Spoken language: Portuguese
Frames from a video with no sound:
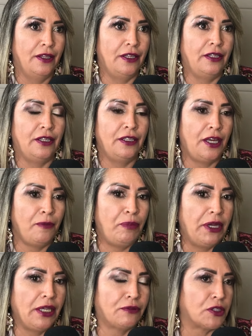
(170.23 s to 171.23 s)
E, e
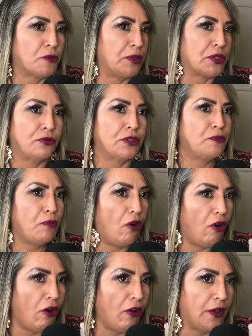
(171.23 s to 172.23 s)
repito, as pessoas
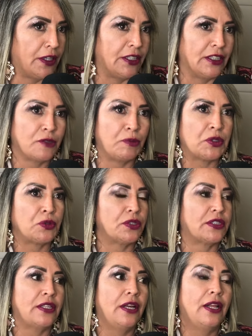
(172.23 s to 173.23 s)
morrem, as
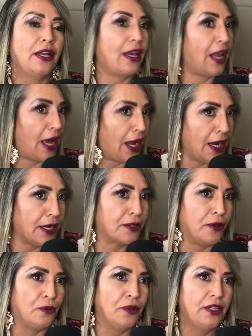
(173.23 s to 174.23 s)
pessoas
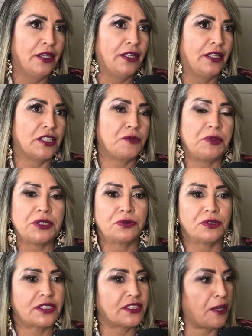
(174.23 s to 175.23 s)
largam, as
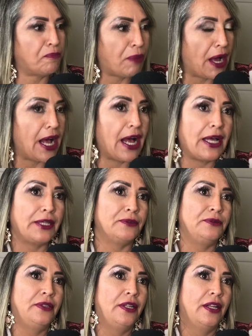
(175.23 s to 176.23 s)
pessoas se
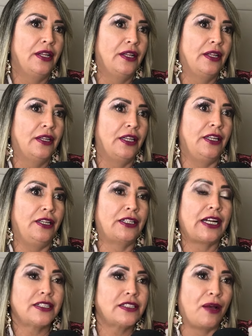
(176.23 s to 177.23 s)
separam.
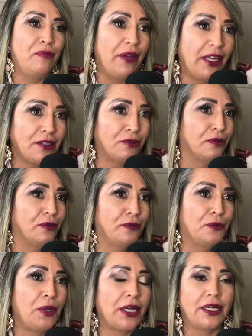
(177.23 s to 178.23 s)
E casamento
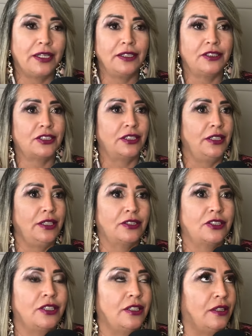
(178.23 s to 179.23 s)
não é
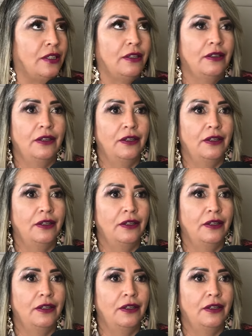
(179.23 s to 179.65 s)
garantia de,